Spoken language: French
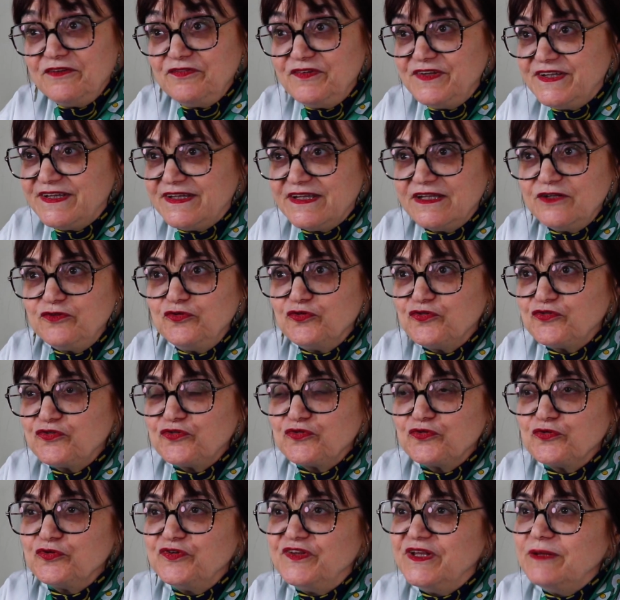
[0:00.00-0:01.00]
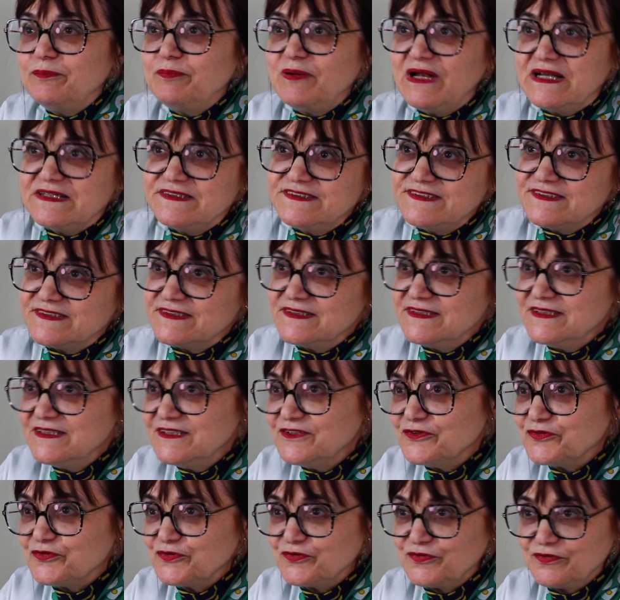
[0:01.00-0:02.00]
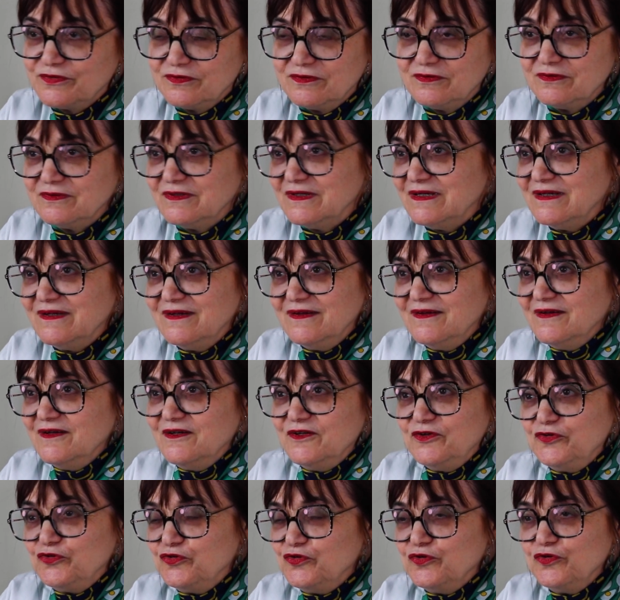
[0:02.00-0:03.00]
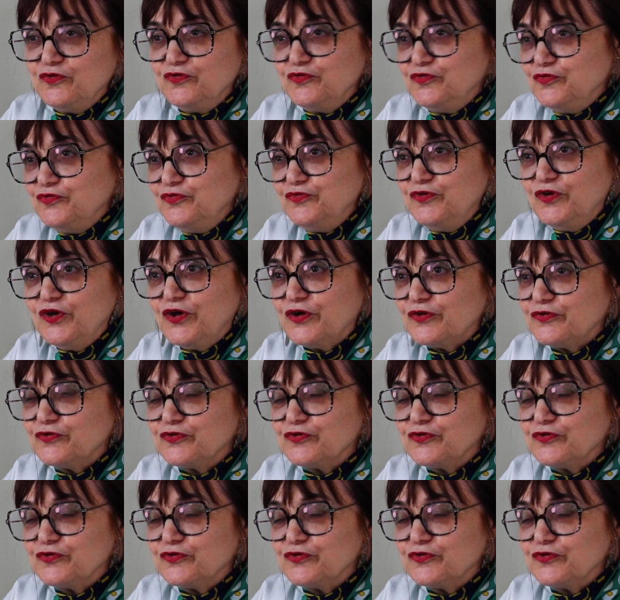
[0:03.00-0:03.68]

éviter de se déplacer. Euh, d'une